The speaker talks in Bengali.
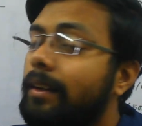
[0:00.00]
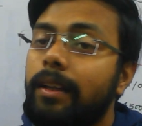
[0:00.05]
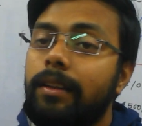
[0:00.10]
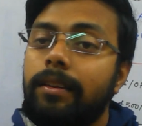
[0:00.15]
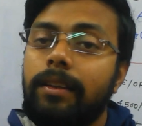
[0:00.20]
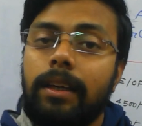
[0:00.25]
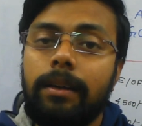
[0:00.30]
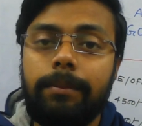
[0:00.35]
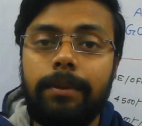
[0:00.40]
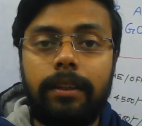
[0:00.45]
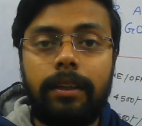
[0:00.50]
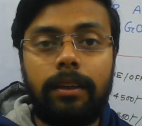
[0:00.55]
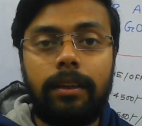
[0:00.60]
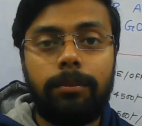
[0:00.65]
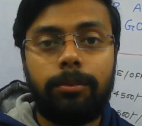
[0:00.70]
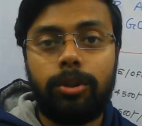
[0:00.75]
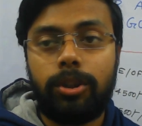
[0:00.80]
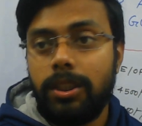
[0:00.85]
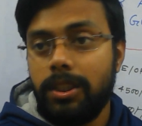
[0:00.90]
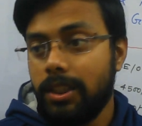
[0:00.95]
ক্ষেত্রে আমরা
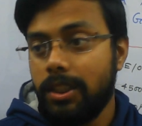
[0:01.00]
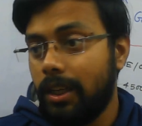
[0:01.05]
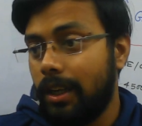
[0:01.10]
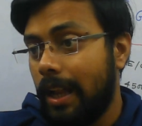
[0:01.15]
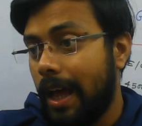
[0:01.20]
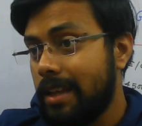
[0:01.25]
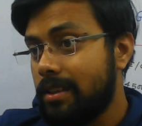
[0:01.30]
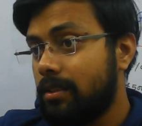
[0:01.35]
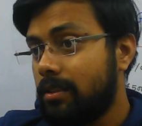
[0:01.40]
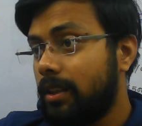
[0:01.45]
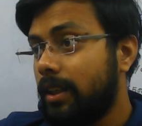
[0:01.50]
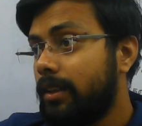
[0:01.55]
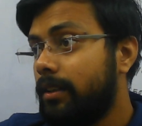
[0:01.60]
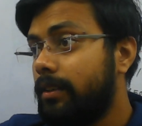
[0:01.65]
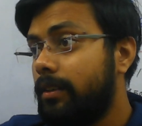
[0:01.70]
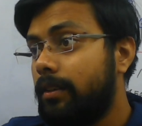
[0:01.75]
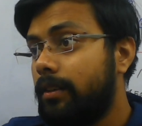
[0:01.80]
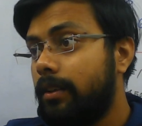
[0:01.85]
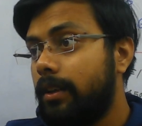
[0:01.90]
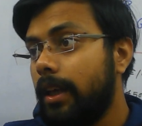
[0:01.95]
দেখব কি যে লাস্টের
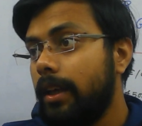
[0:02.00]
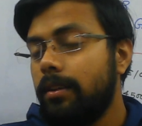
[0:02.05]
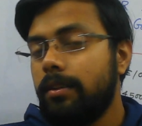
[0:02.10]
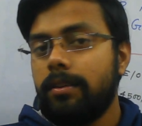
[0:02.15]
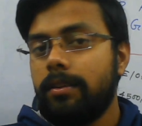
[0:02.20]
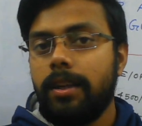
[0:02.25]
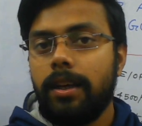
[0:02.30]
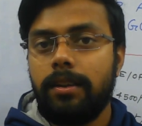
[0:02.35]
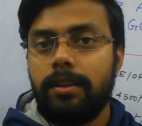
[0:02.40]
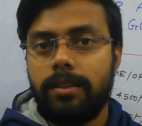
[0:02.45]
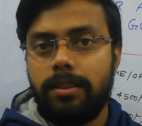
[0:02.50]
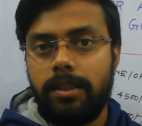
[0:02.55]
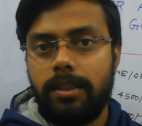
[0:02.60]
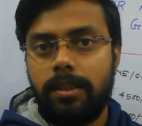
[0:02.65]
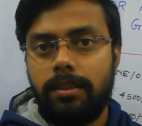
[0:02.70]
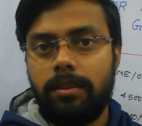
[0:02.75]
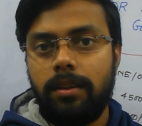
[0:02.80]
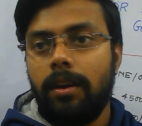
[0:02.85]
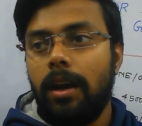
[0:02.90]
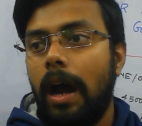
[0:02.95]
তিনটে ডিজিট